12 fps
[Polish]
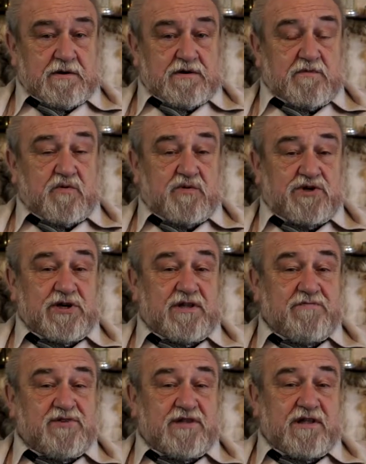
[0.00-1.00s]
to był
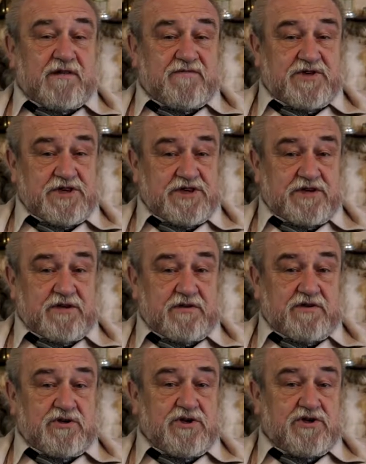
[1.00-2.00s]
700 lat
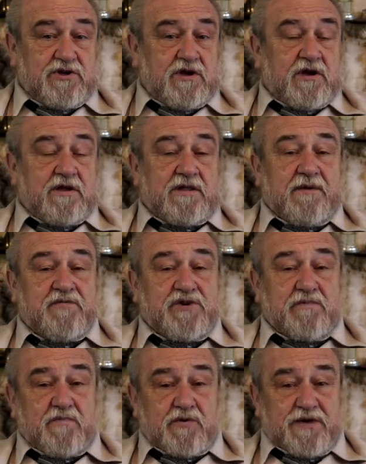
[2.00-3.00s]
wcześniej niż nam
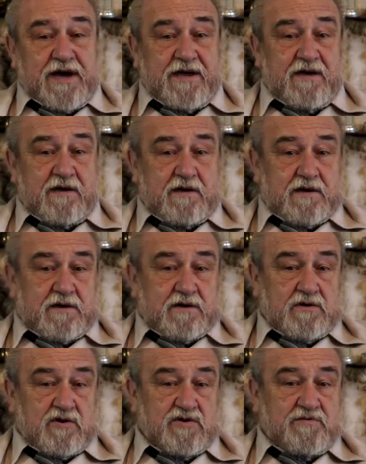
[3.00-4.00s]
się podaje
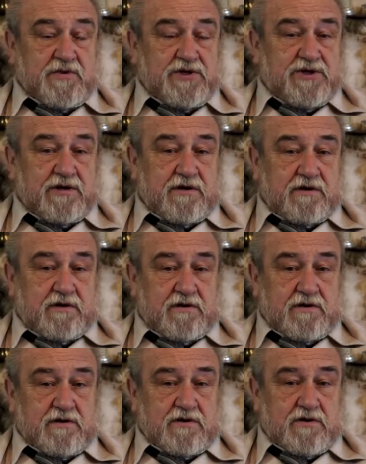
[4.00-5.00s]
rozbicie e, e,
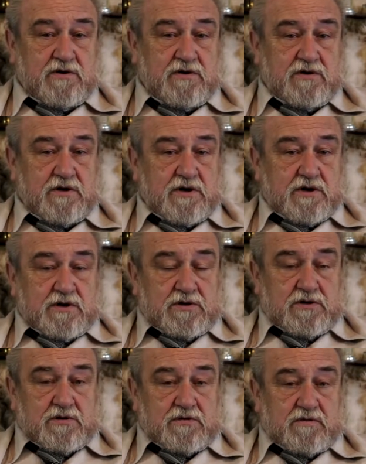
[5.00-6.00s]

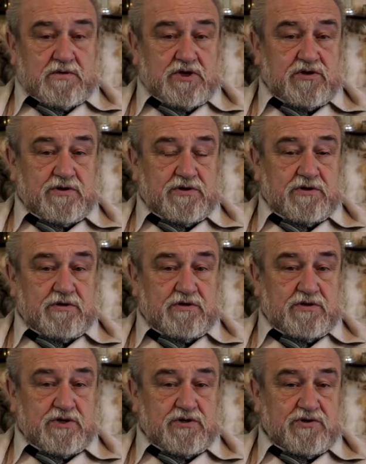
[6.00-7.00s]
w
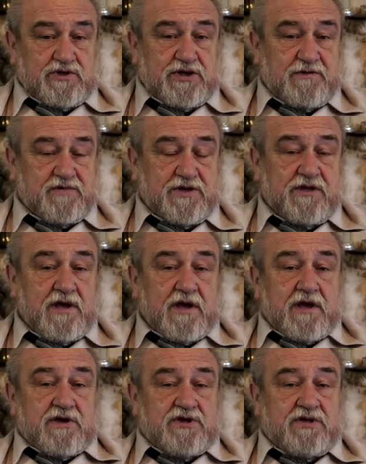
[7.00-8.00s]

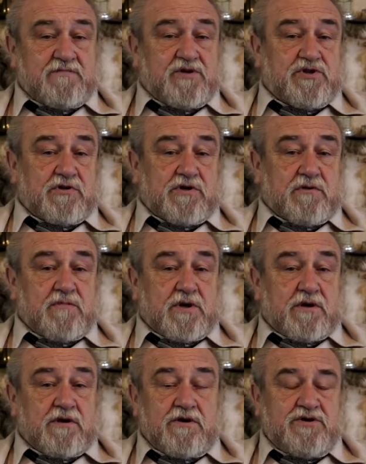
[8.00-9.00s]

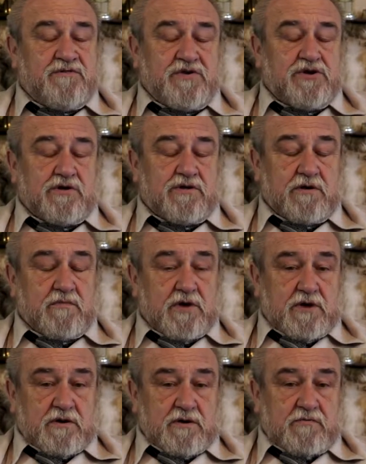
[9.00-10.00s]

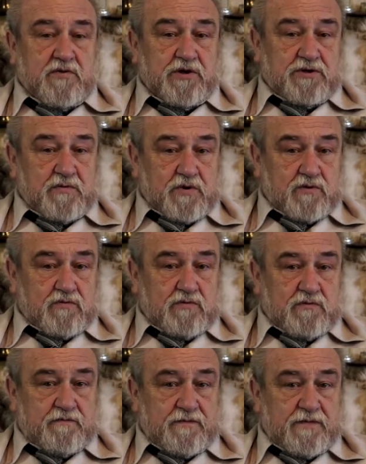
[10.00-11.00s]
1795 e, roku,
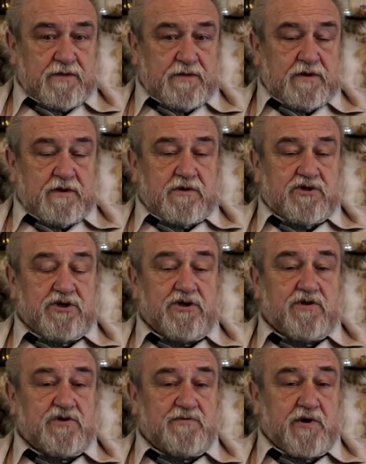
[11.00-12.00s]
czyli
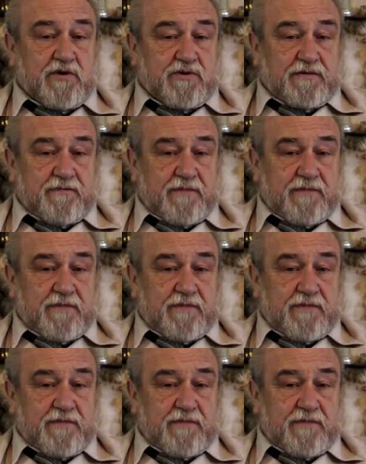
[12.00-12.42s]
rozbiory.